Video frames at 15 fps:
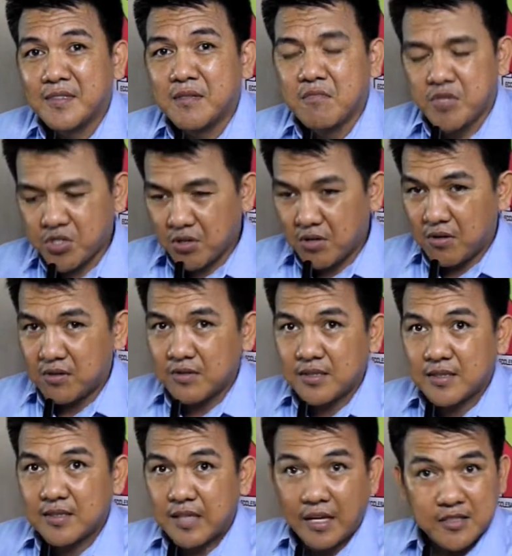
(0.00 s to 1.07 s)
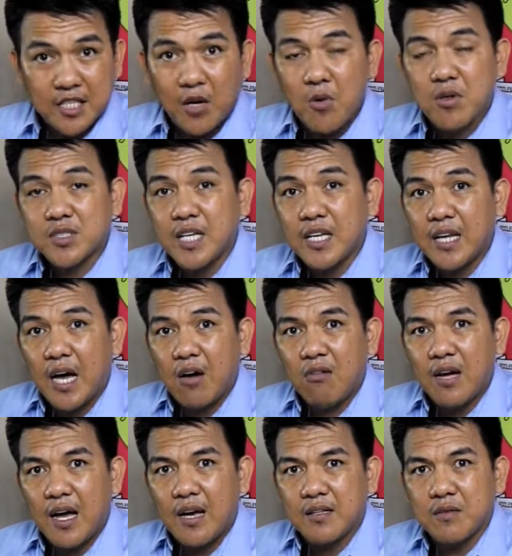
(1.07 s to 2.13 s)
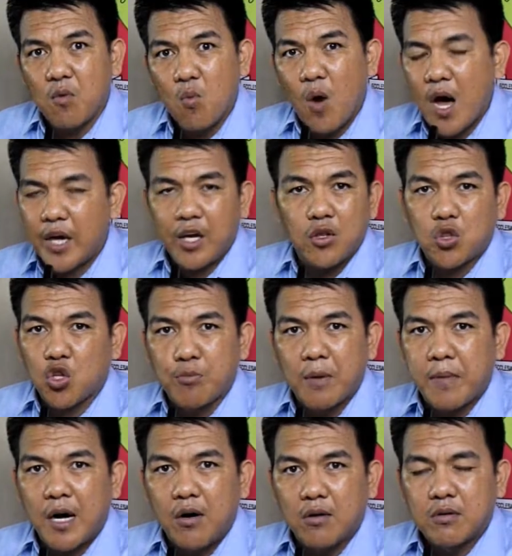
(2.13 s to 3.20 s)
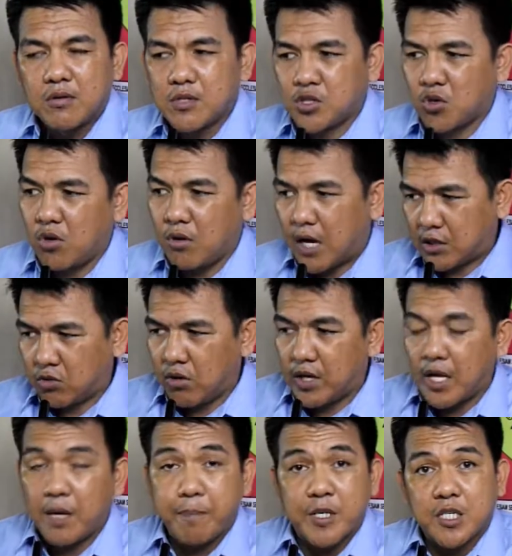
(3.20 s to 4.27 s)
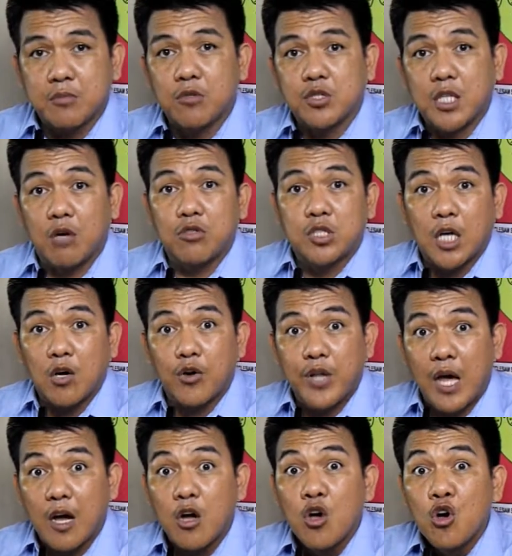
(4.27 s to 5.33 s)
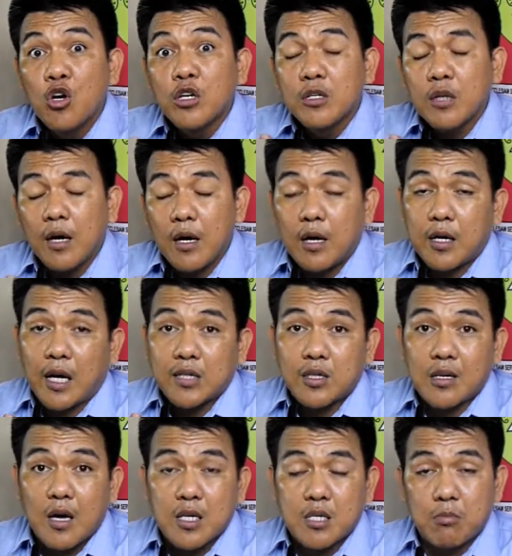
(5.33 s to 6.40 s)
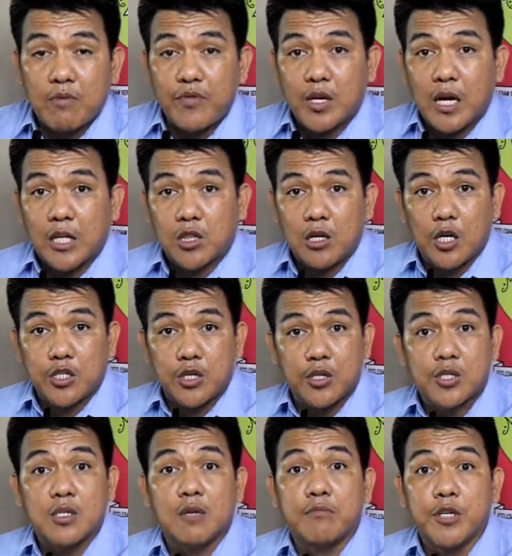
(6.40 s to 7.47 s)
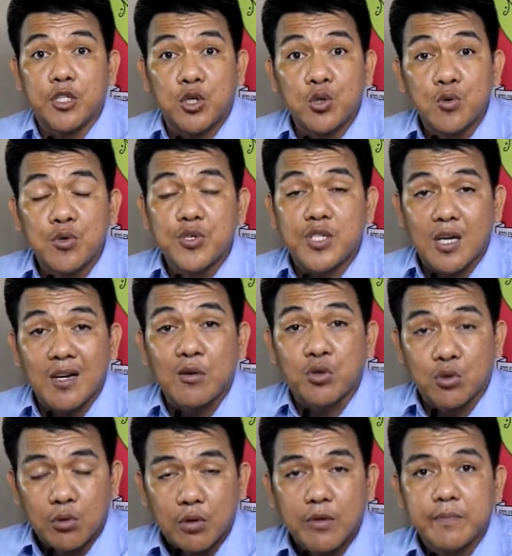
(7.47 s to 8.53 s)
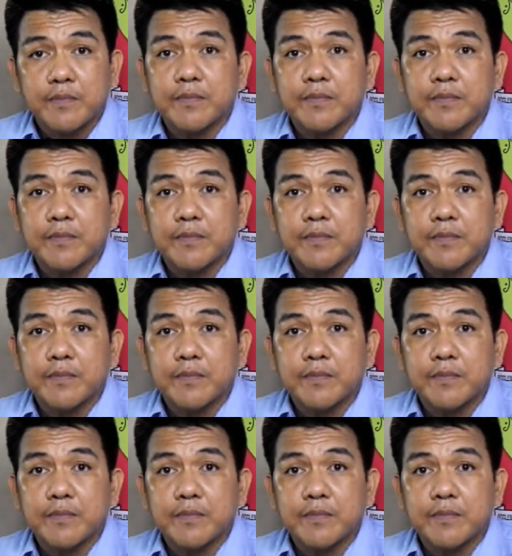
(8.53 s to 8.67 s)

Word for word: So, tatawag tinaw nga, wag ito mamao. So, ato ang lang ipasabot taon-taon ang uh, ah, Catechism of the Catholic Church number 202.